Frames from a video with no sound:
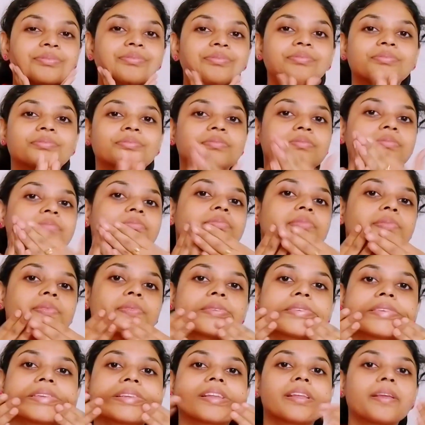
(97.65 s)
ப்ரொடெக்ட்
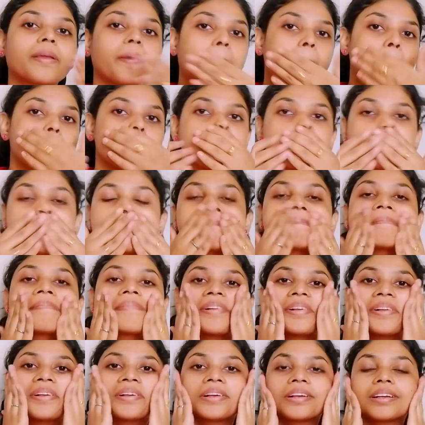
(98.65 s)
பண்ணுறதுக்கு இது வந்து ரொம்ப
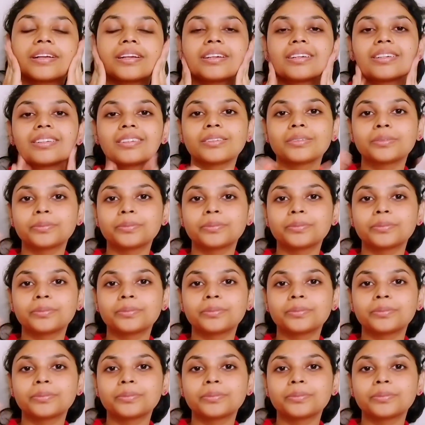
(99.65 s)
ஹெல்ப் பண்ணும்